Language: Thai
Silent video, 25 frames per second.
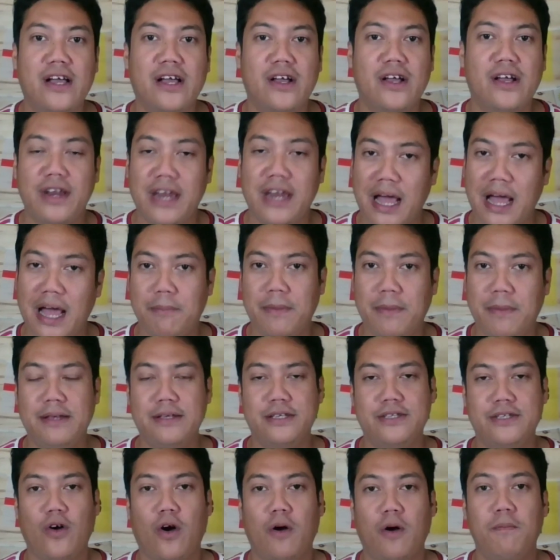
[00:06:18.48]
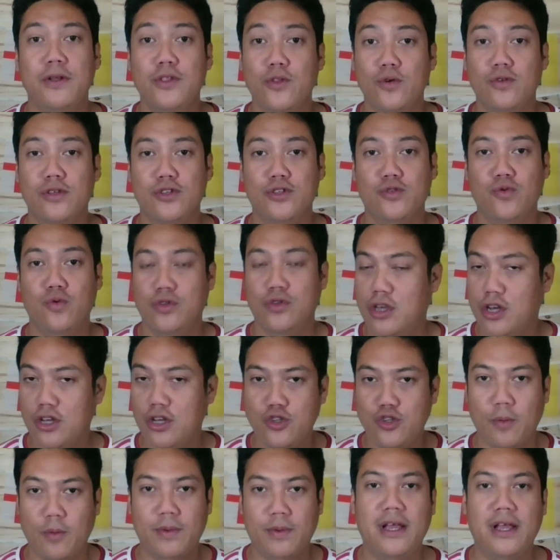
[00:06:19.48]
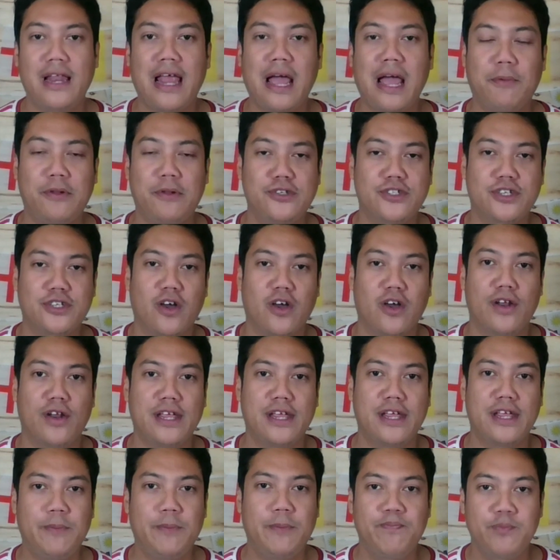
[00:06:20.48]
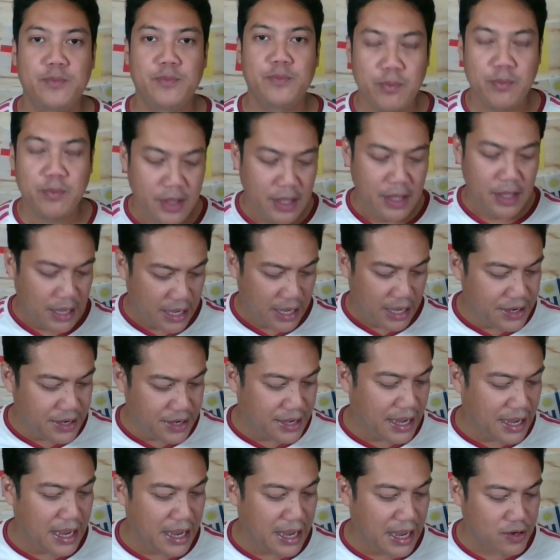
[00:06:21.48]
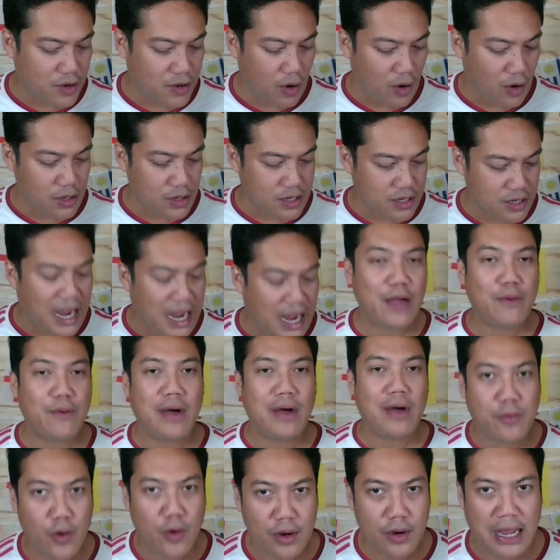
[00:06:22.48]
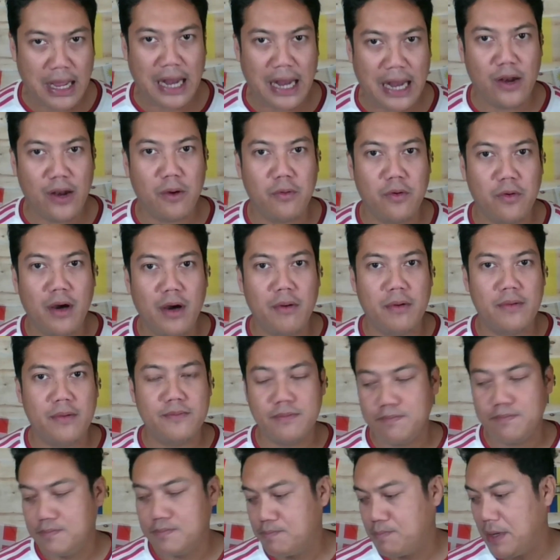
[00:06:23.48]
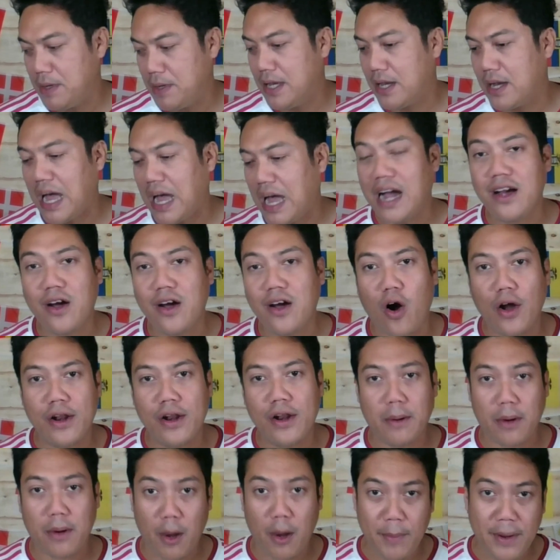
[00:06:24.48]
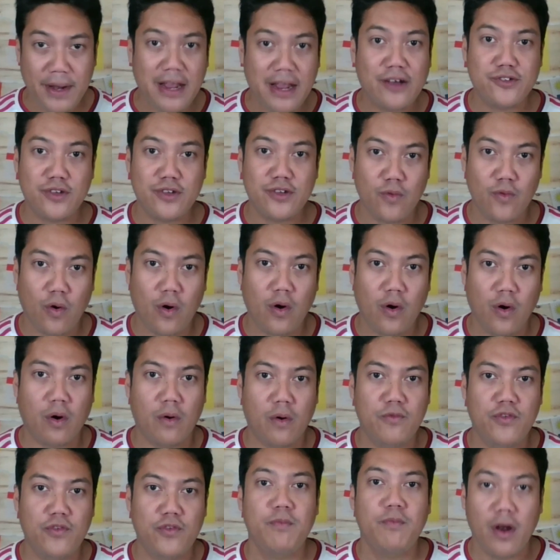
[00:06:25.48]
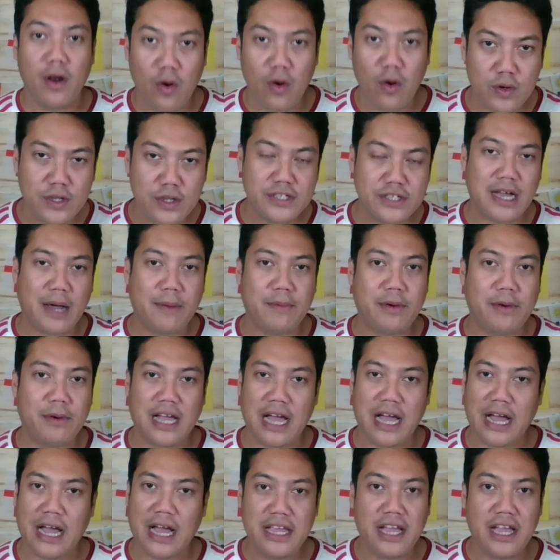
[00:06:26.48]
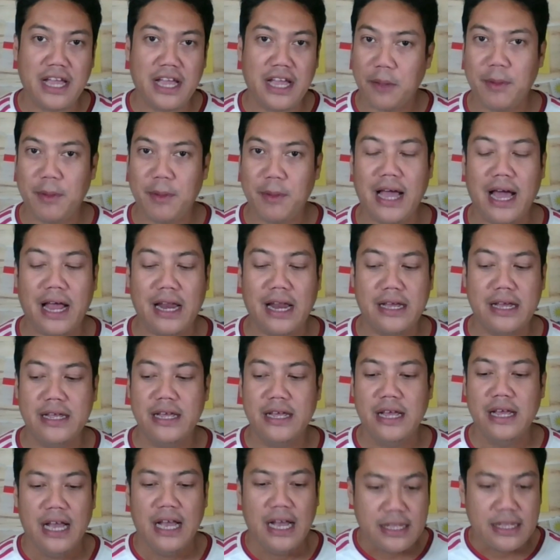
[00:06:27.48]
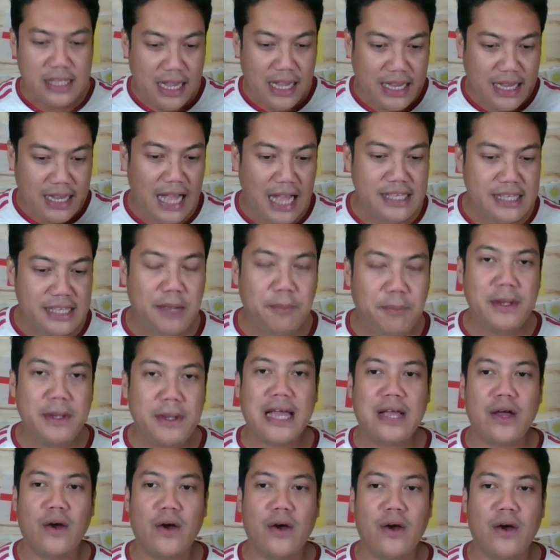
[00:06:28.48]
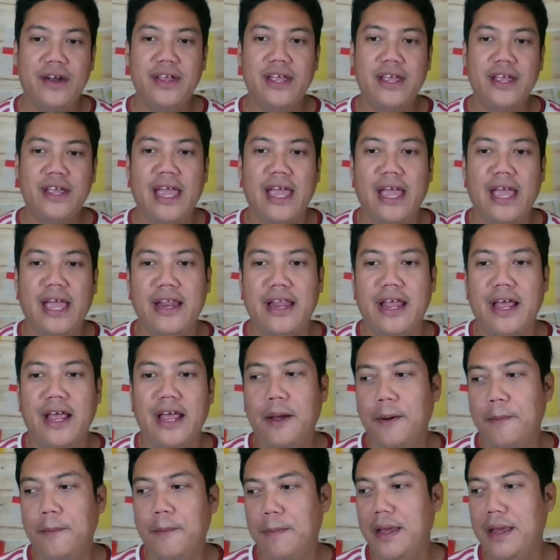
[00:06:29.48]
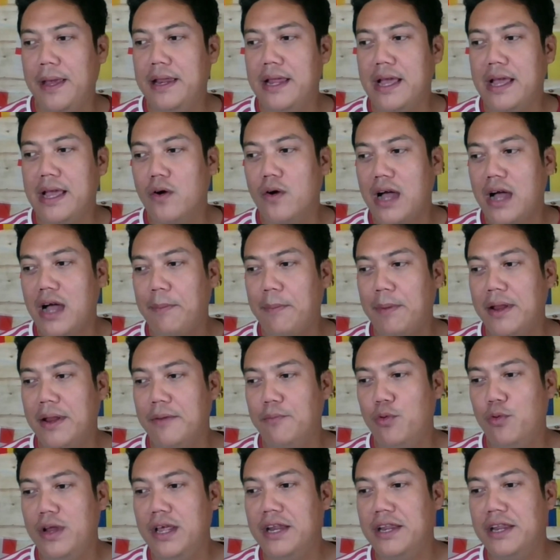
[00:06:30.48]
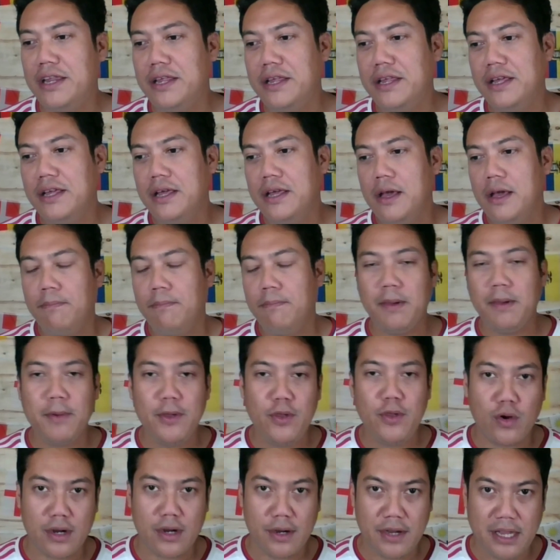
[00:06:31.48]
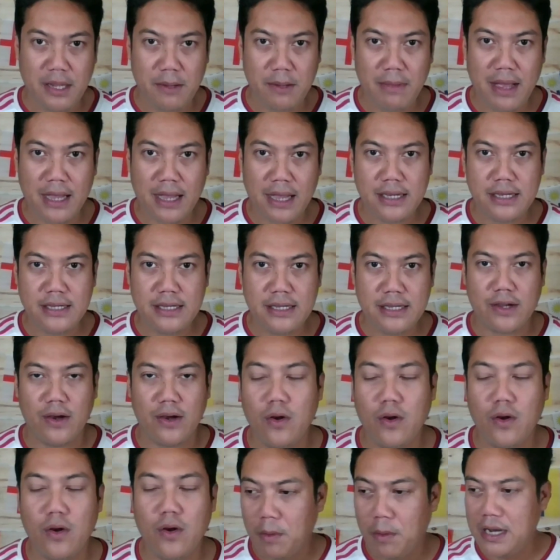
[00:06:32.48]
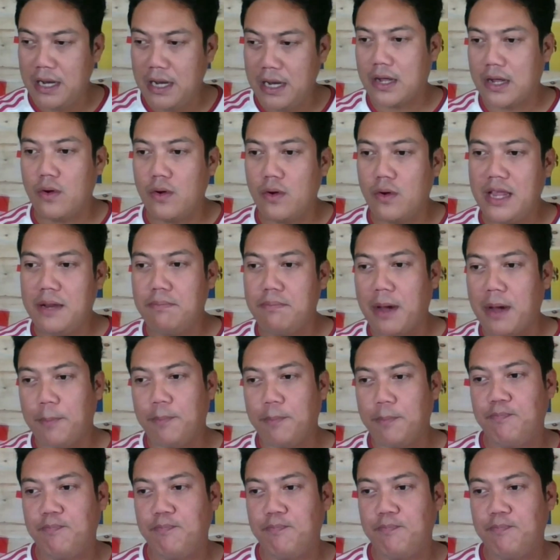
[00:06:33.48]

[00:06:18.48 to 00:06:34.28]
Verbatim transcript: ก็นำไปสองประตูต่อศูนย์แล้วจบครึ่งแรกด้วยสกอร์นี้แฮร์รี่เคนก็คลายความกดดันลงว่าปีครั้งก่อนเนี่ยเขาเป็นดาวซันโวของฟุตบอลโลกเลยสามวันแต่ครั้งนี้ยังยิงไม่ได้เลยแต่การยิงไม่ได้ของแฮร์รี่เคนเนี่ยปีนี้เขากลายเป็นผู้เล่นที่มีประโยชน์กับทีมมากขึ้นเขาลงมาเขาเล่นแบบ